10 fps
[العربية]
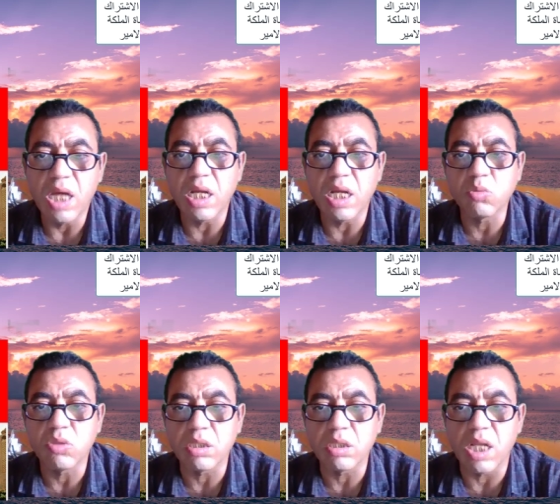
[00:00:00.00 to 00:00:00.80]
أنهت
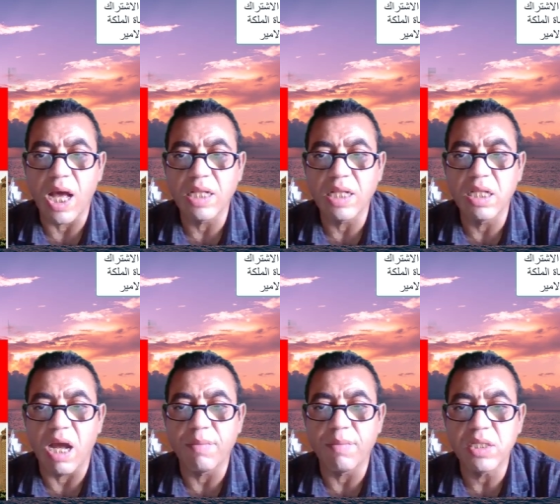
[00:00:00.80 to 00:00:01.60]
وزارة العدل
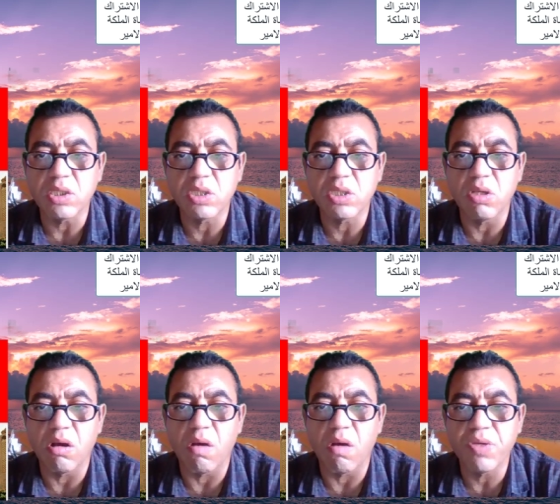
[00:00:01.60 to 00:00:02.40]
عملية
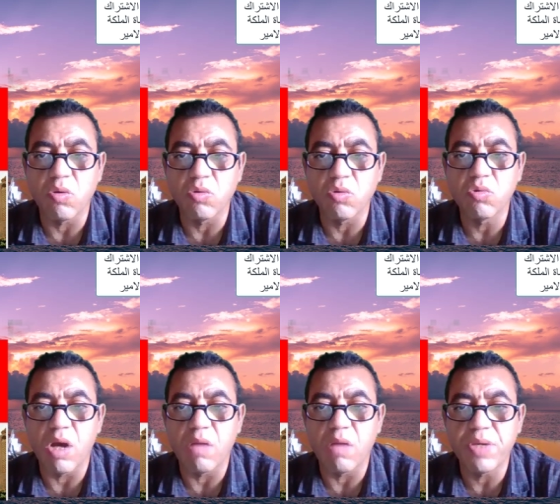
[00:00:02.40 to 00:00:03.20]
الصياغة في
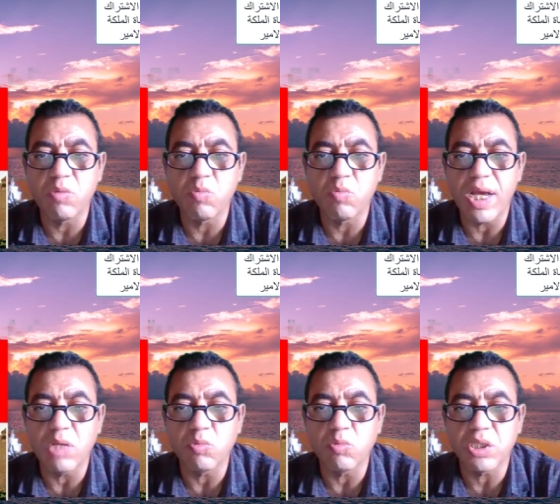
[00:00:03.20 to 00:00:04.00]
يونيو
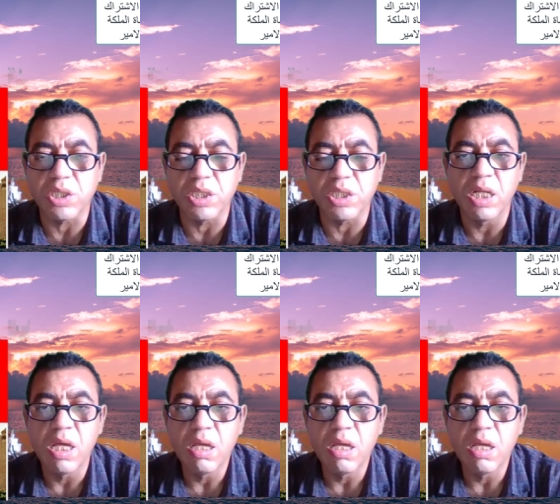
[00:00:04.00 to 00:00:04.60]
2021